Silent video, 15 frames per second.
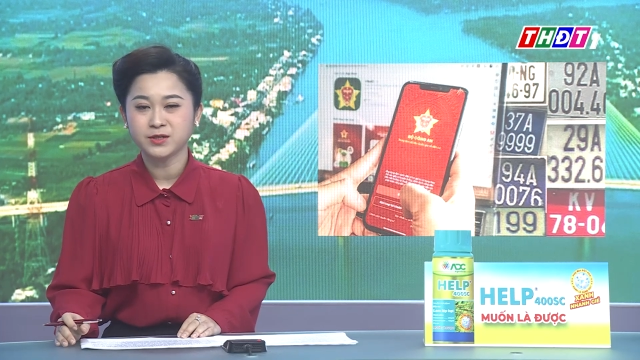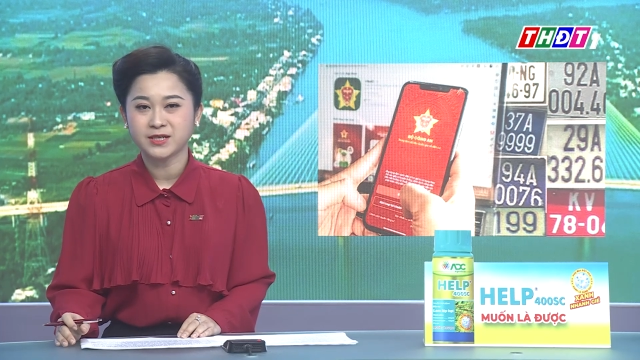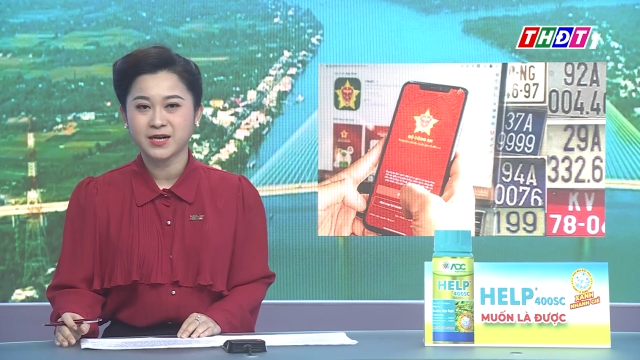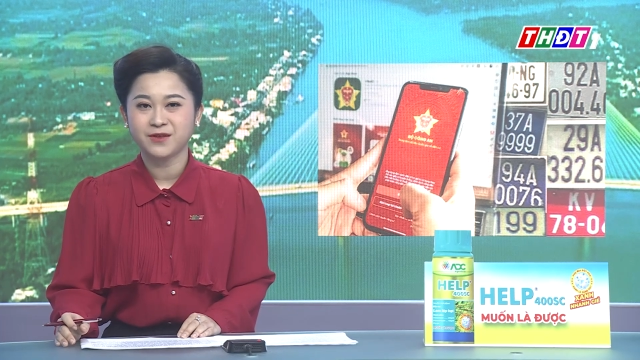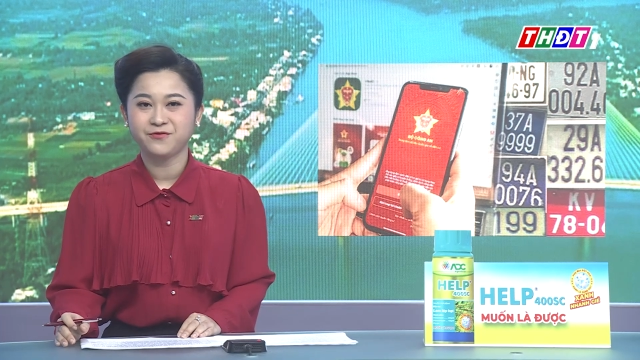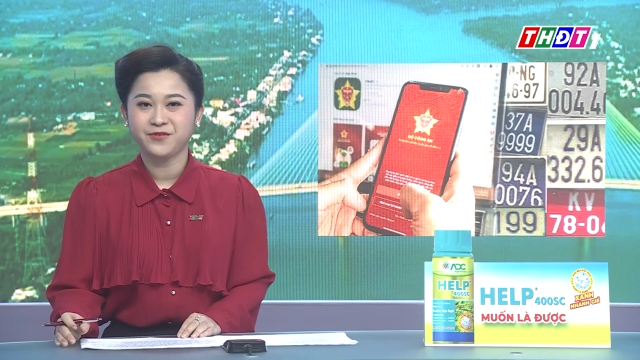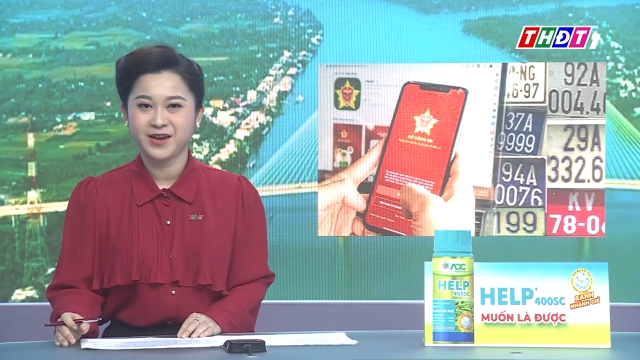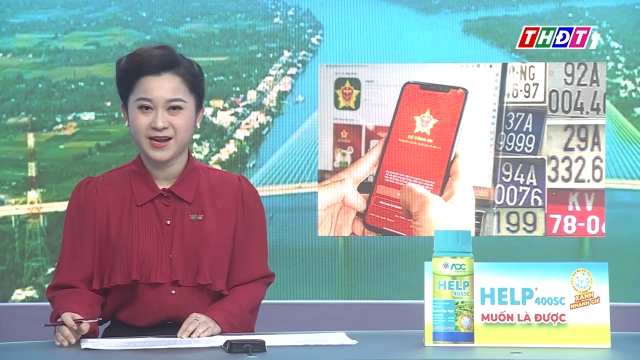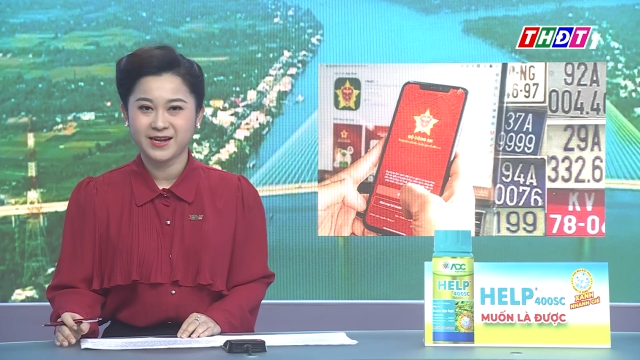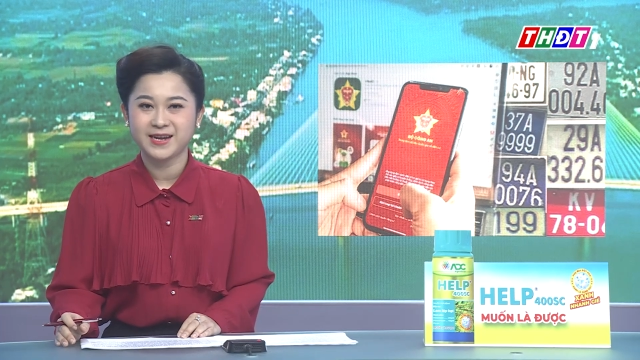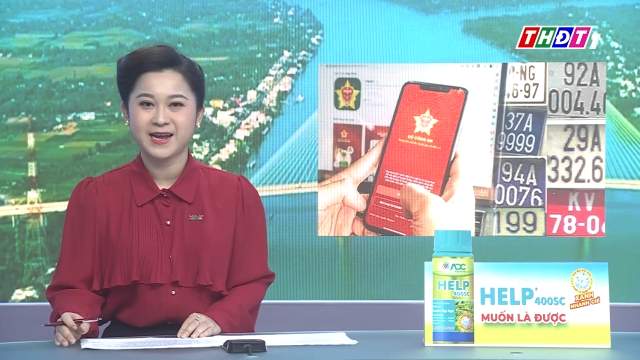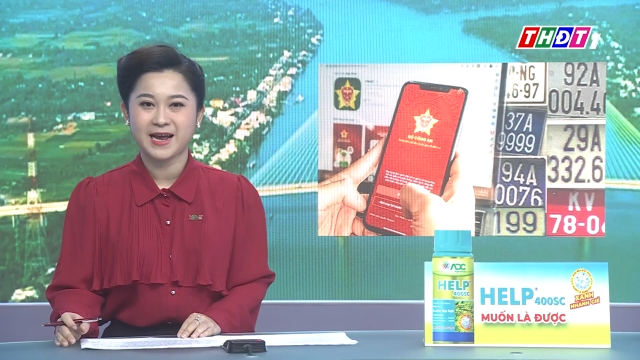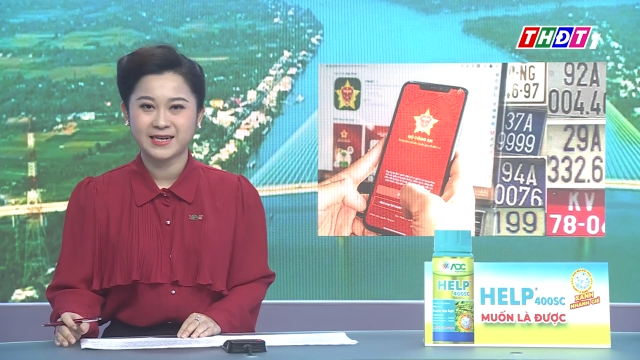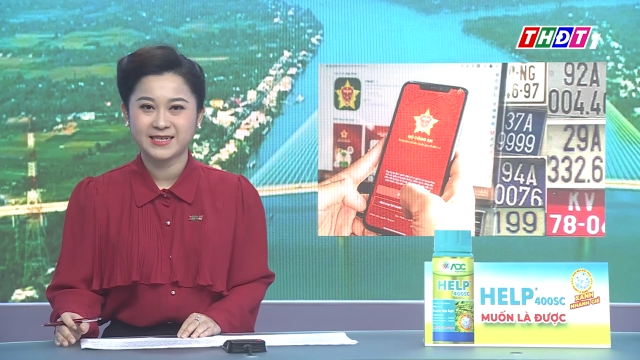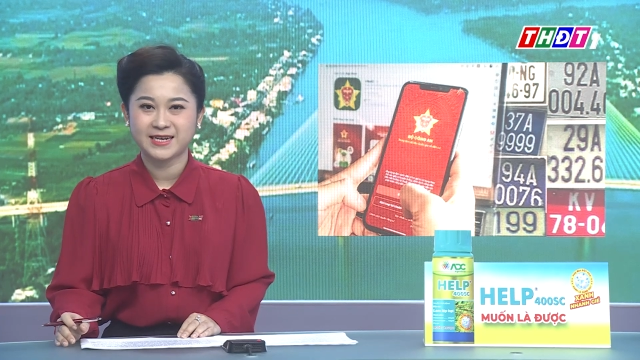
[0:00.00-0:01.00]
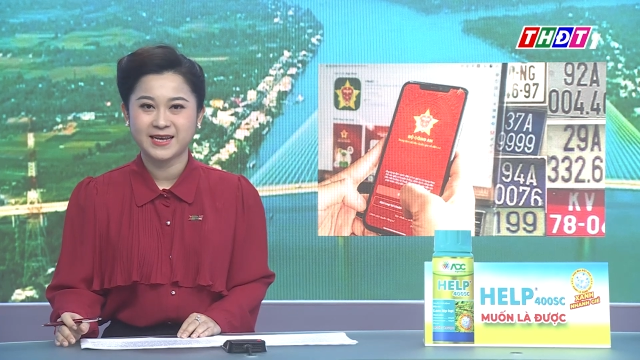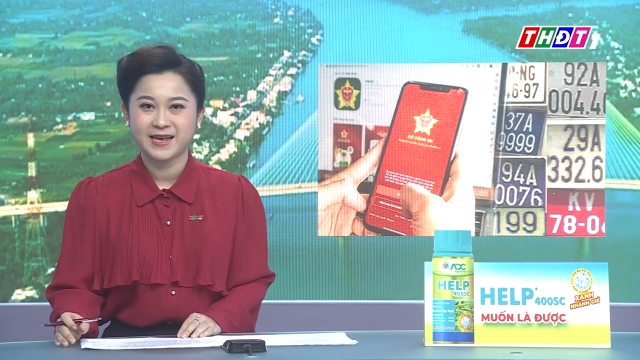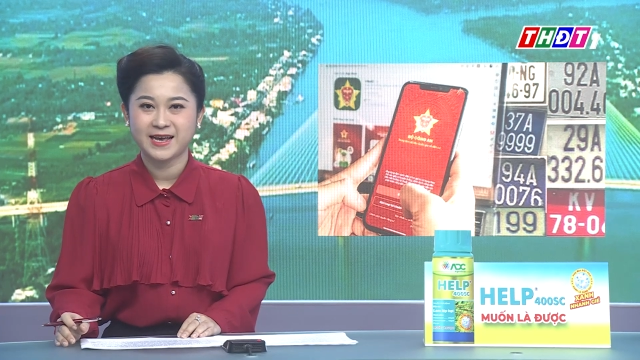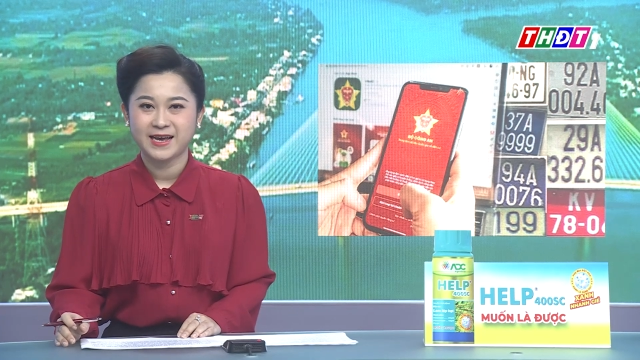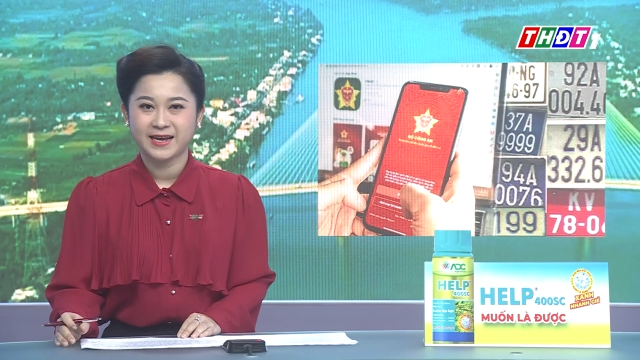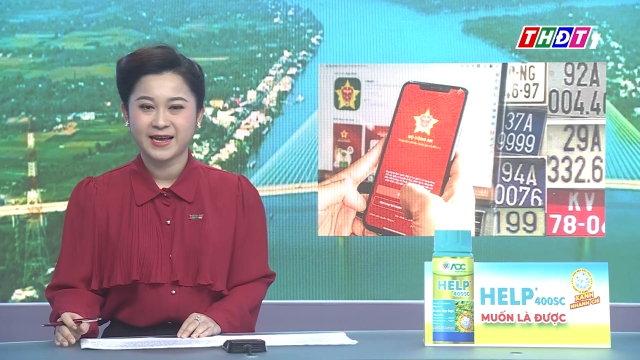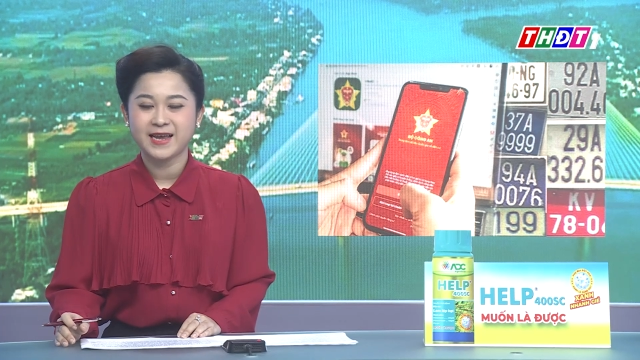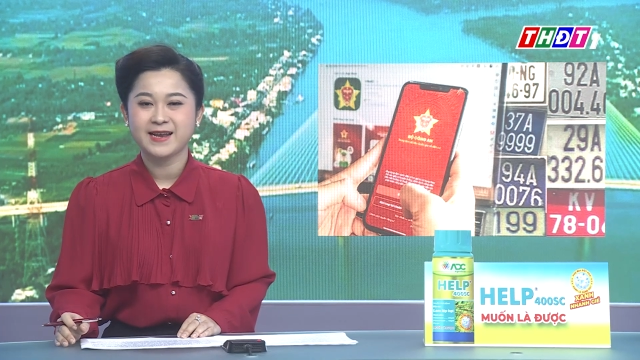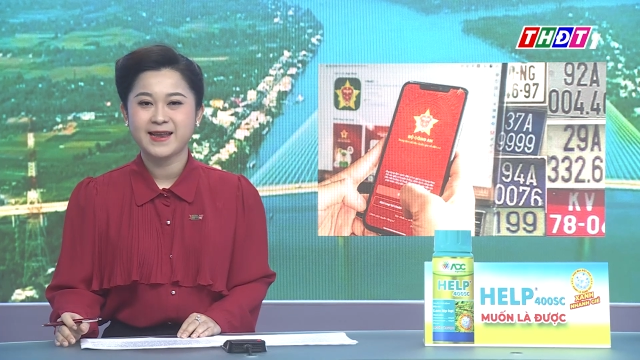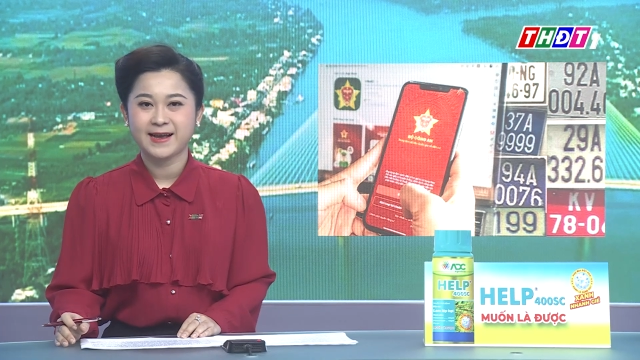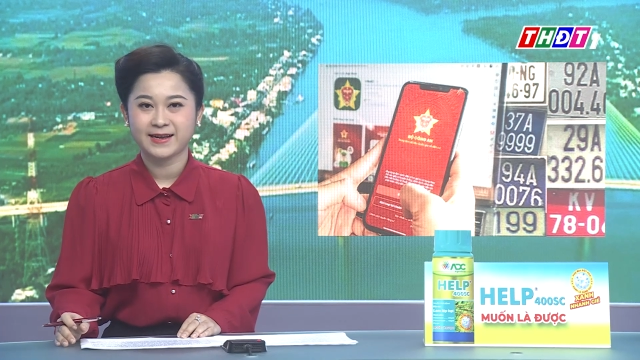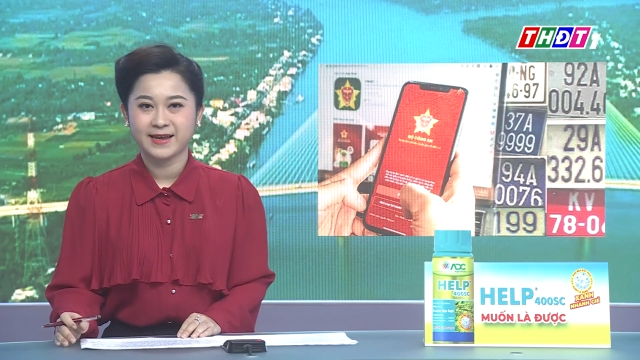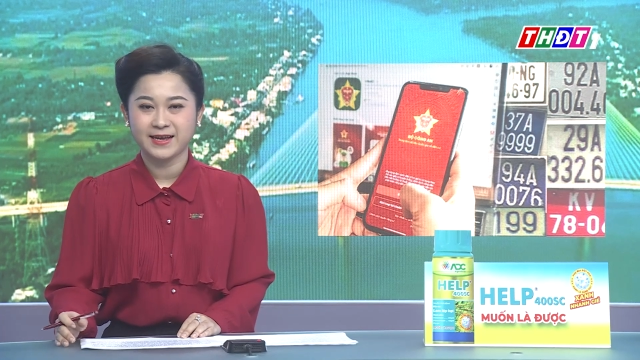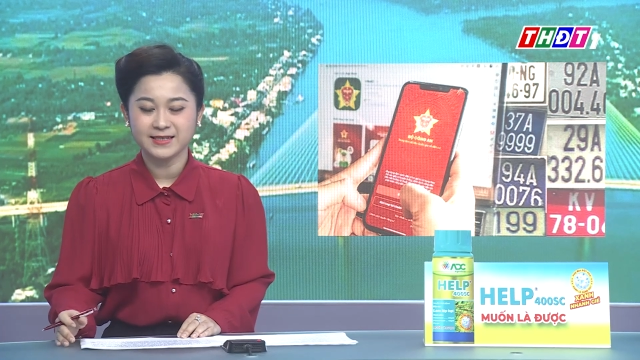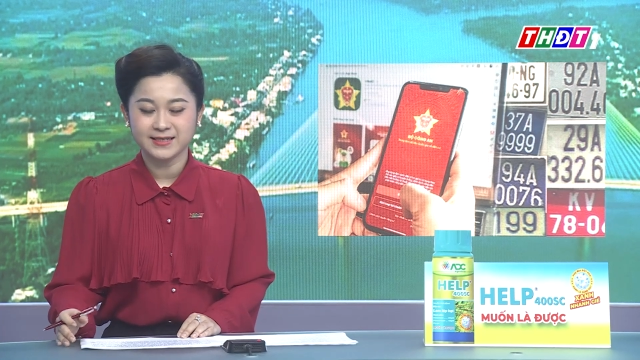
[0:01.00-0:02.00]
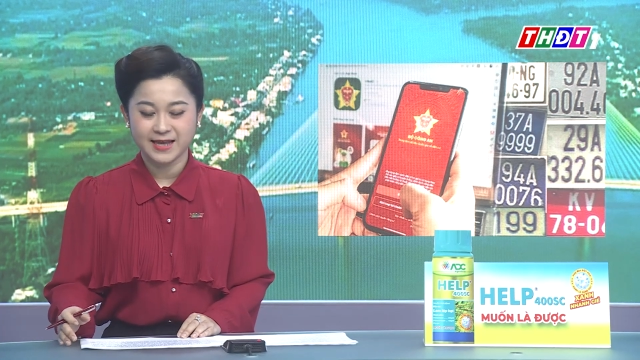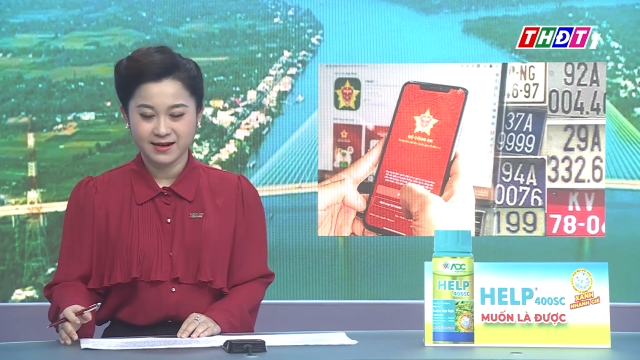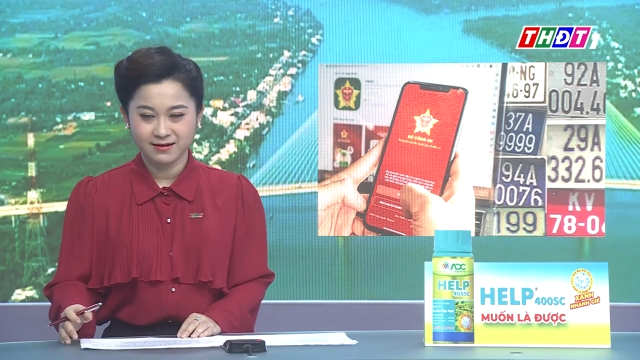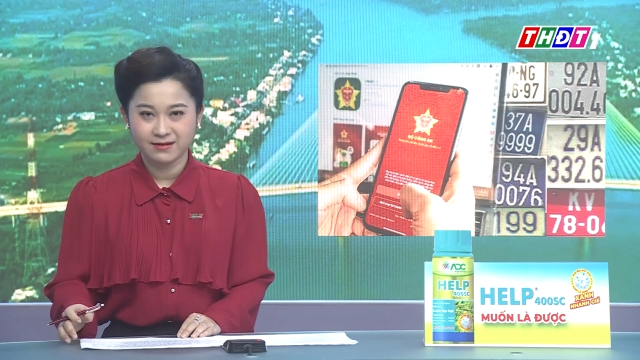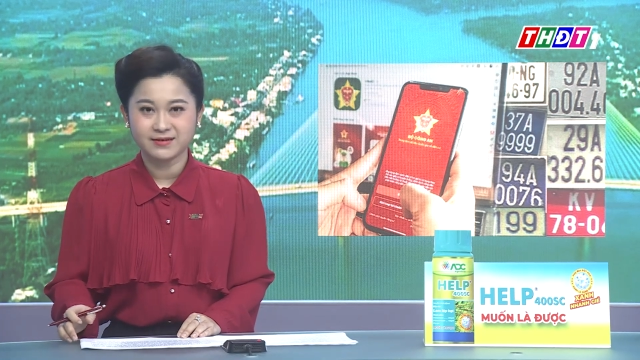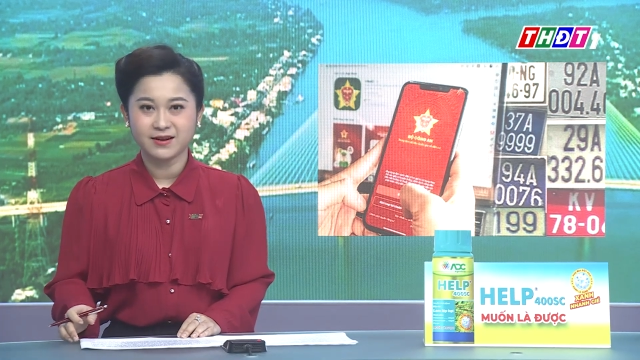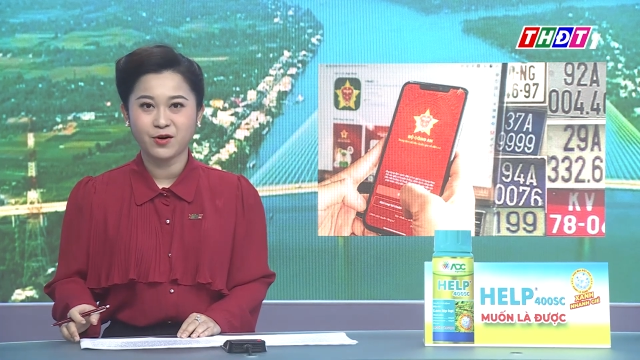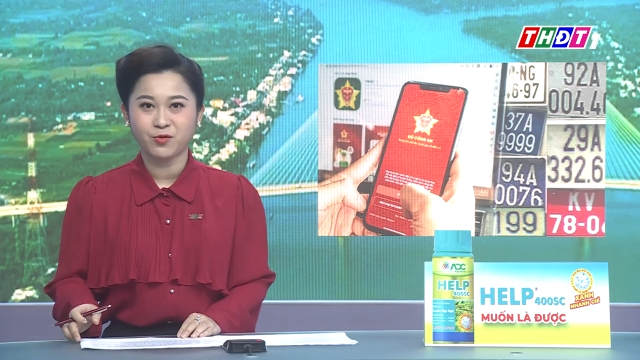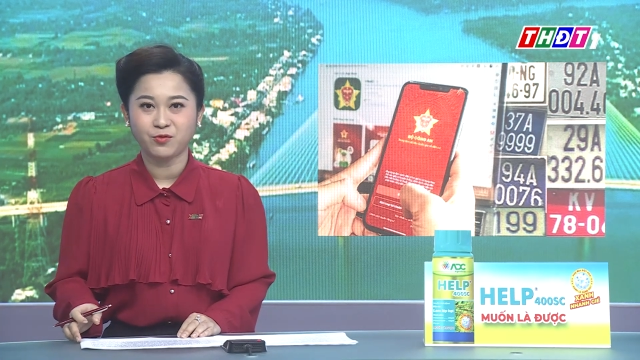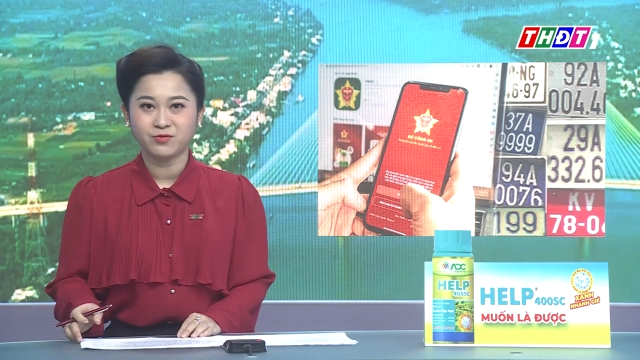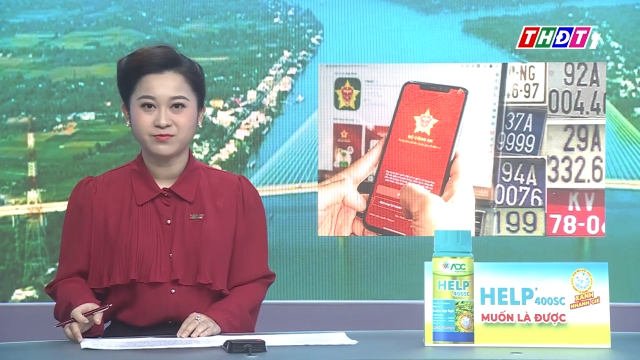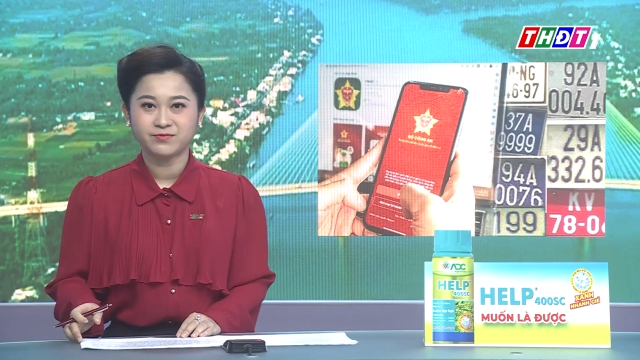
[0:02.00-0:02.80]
trên VNeID khi đăng ký xe lần đầu.